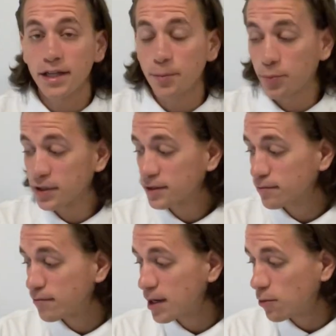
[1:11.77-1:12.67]
después
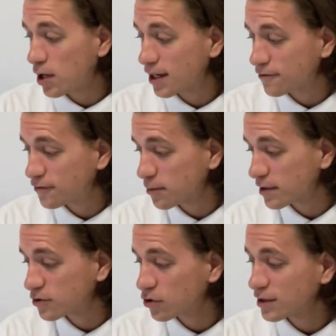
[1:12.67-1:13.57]
vemos a la
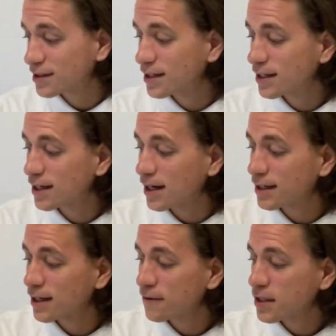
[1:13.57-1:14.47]
formación de Ghana